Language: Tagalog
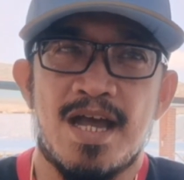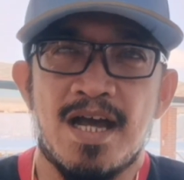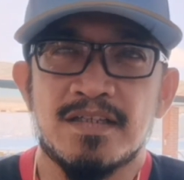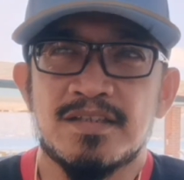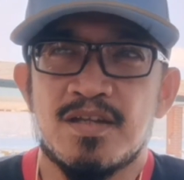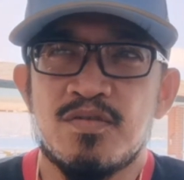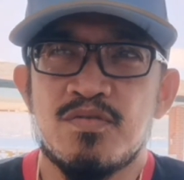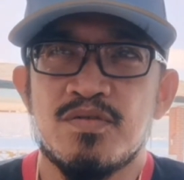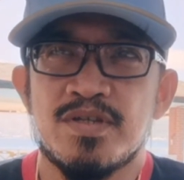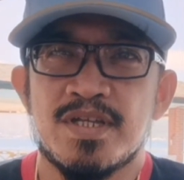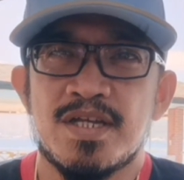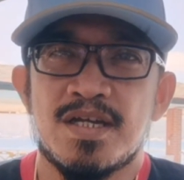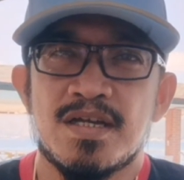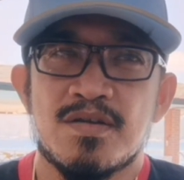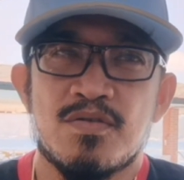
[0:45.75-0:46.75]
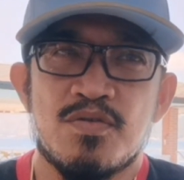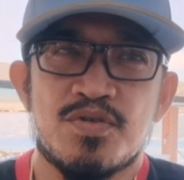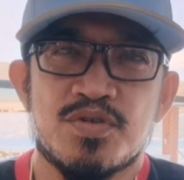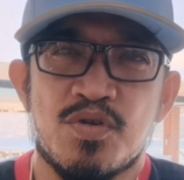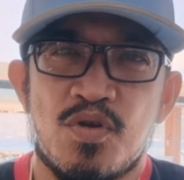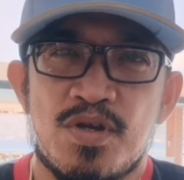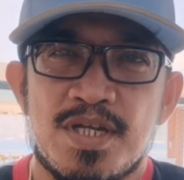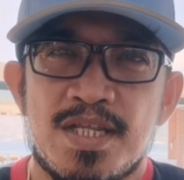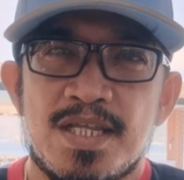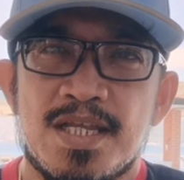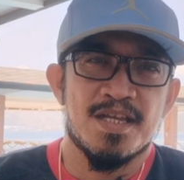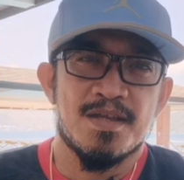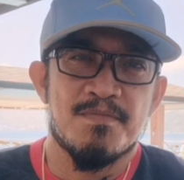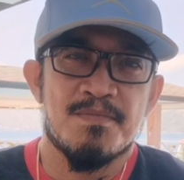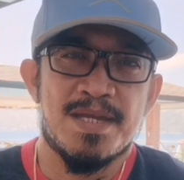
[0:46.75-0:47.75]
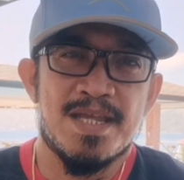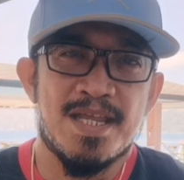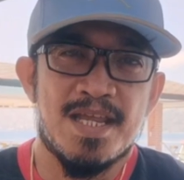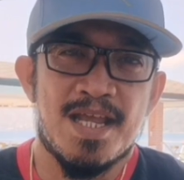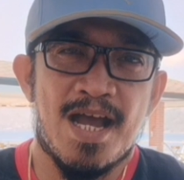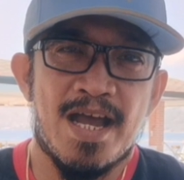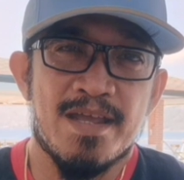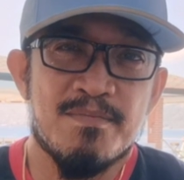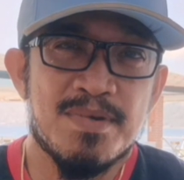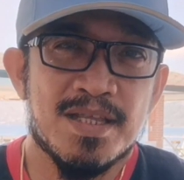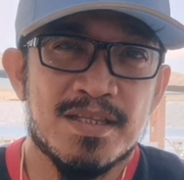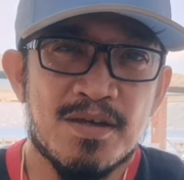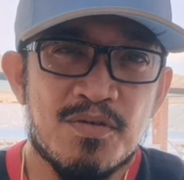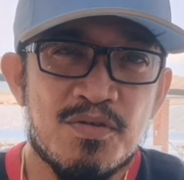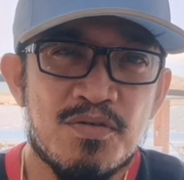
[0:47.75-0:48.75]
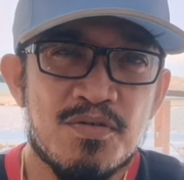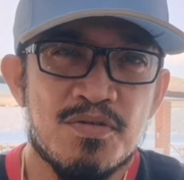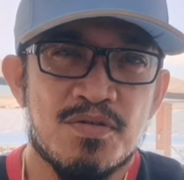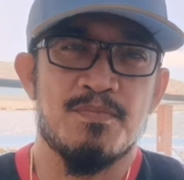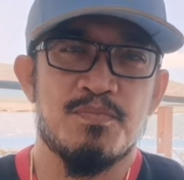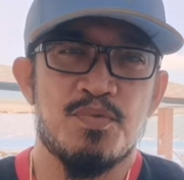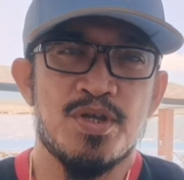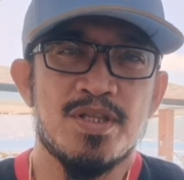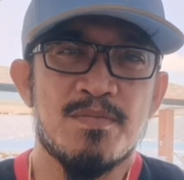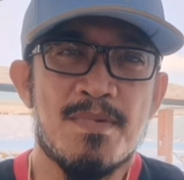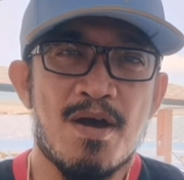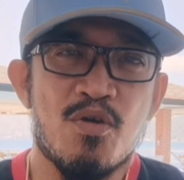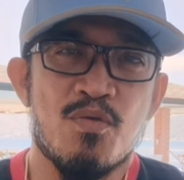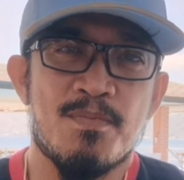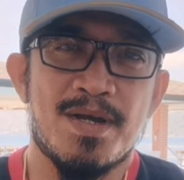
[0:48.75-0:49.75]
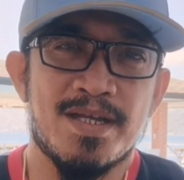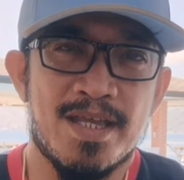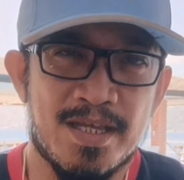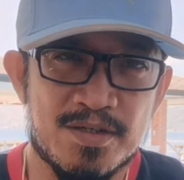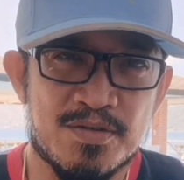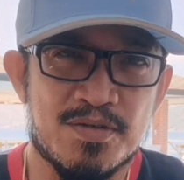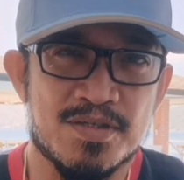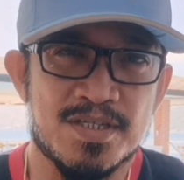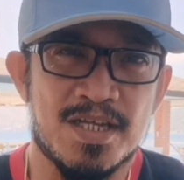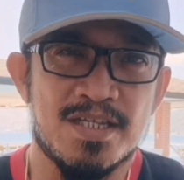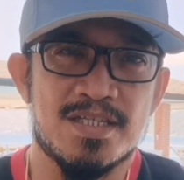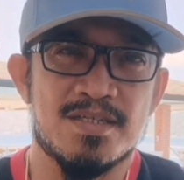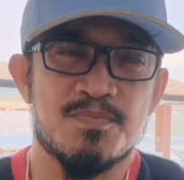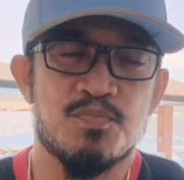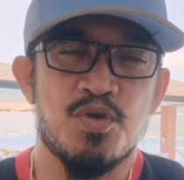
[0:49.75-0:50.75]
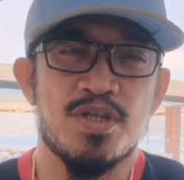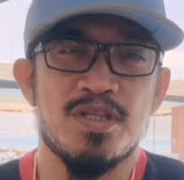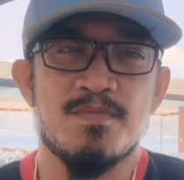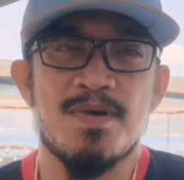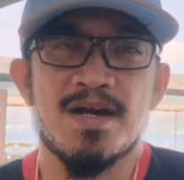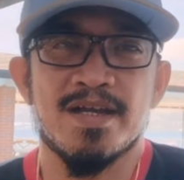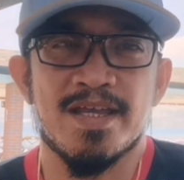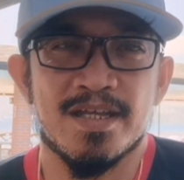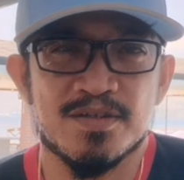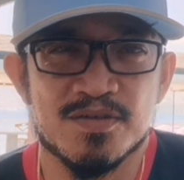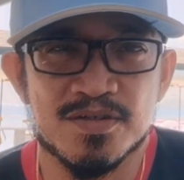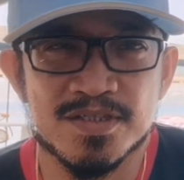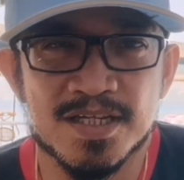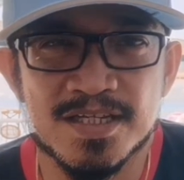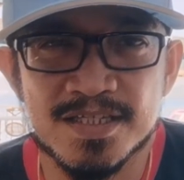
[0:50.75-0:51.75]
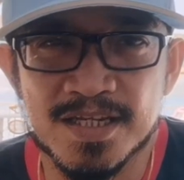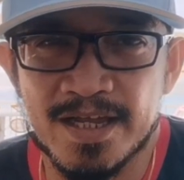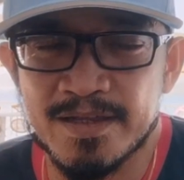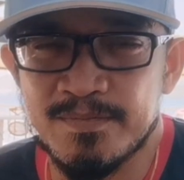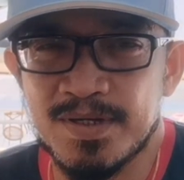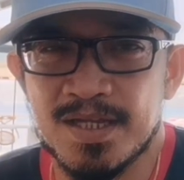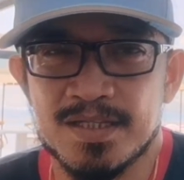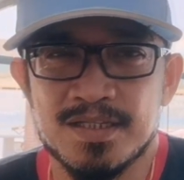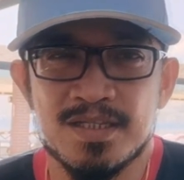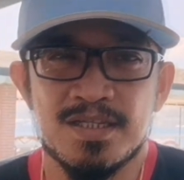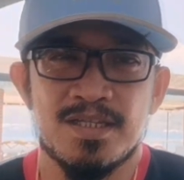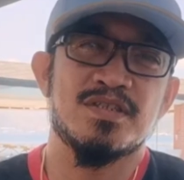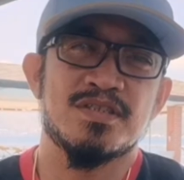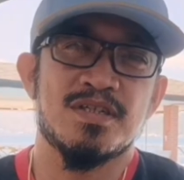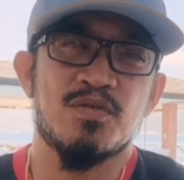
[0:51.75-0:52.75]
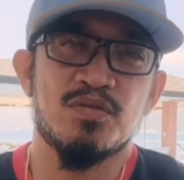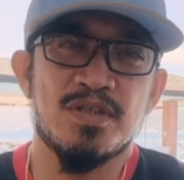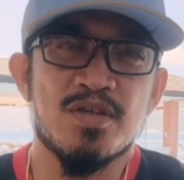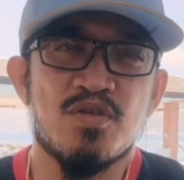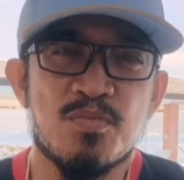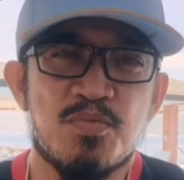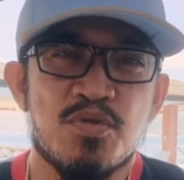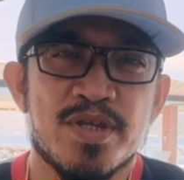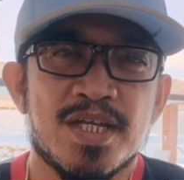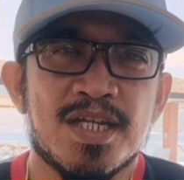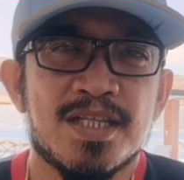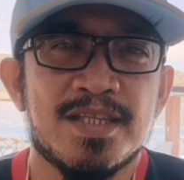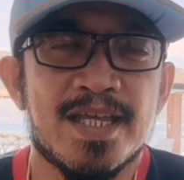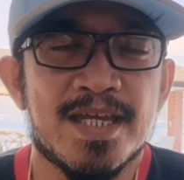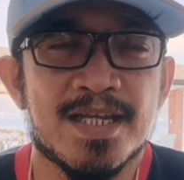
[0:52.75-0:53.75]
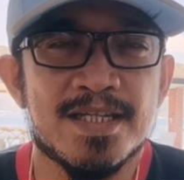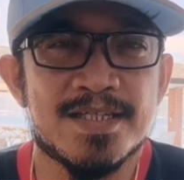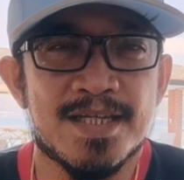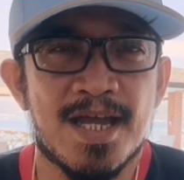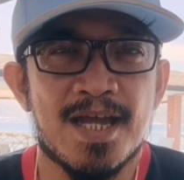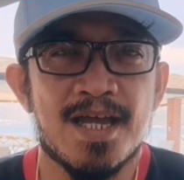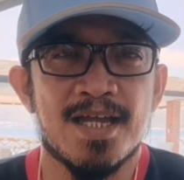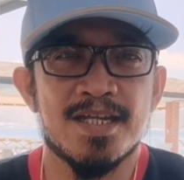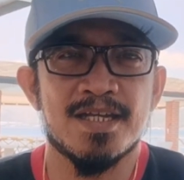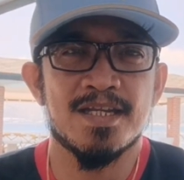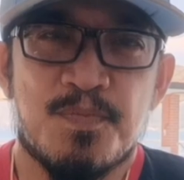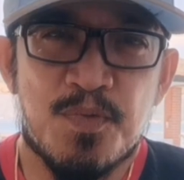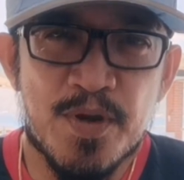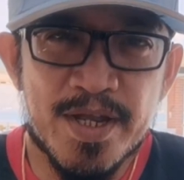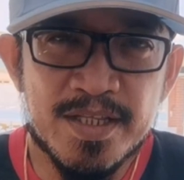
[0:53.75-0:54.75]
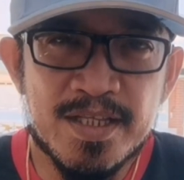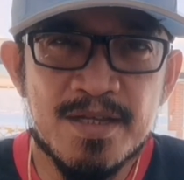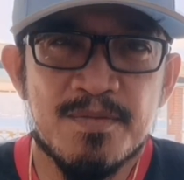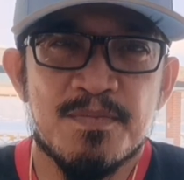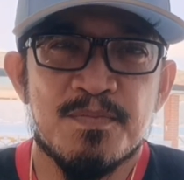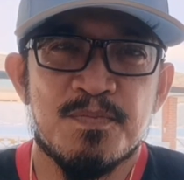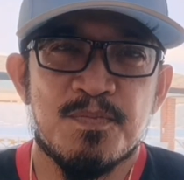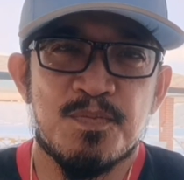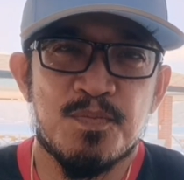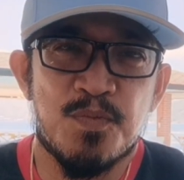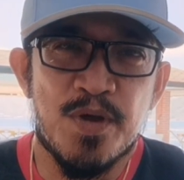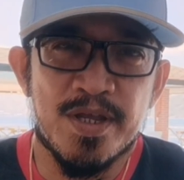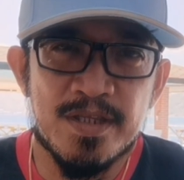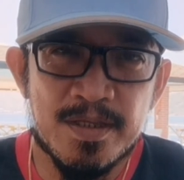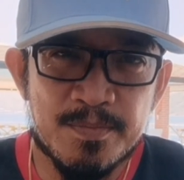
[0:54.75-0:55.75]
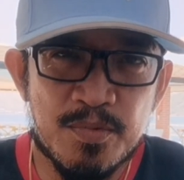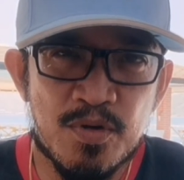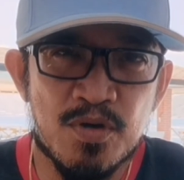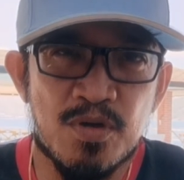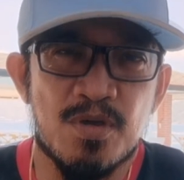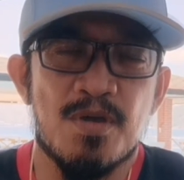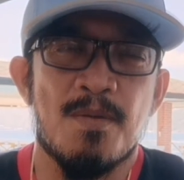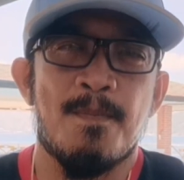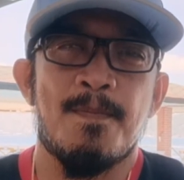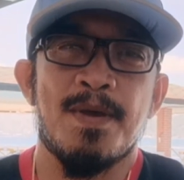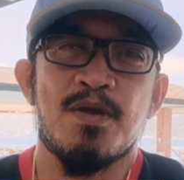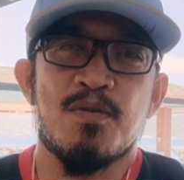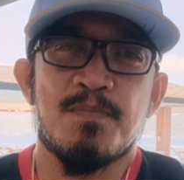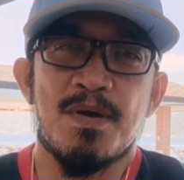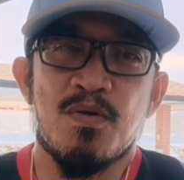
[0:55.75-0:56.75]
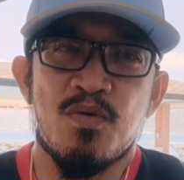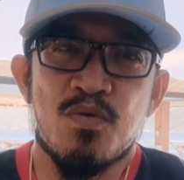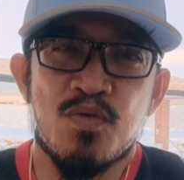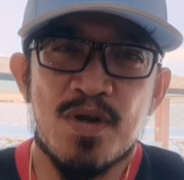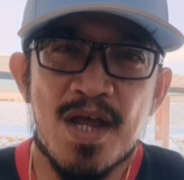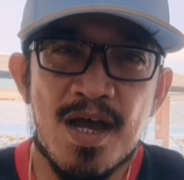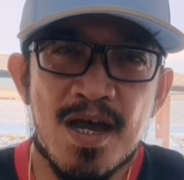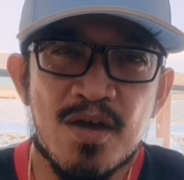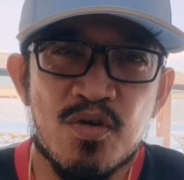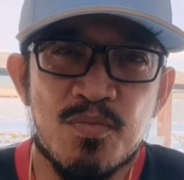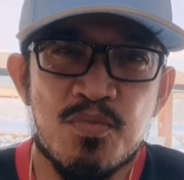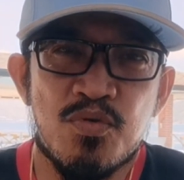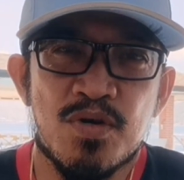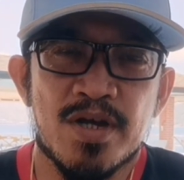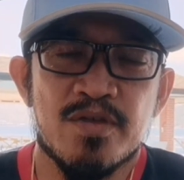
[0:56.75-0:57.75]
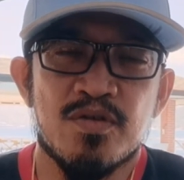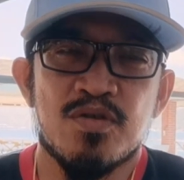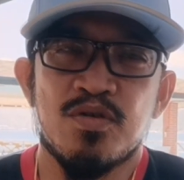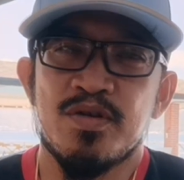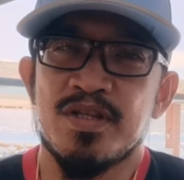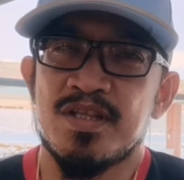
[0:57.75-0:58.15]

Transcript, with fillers: Ang tanong niya, Coach Oli, may high blood ako pwede ba akong mag-exercise? Pwede bang exercise high blood? Sagutin ko po yan ng derechahan. Pwedeng, pwede po. Pero pangungunahan ko po kayo, no?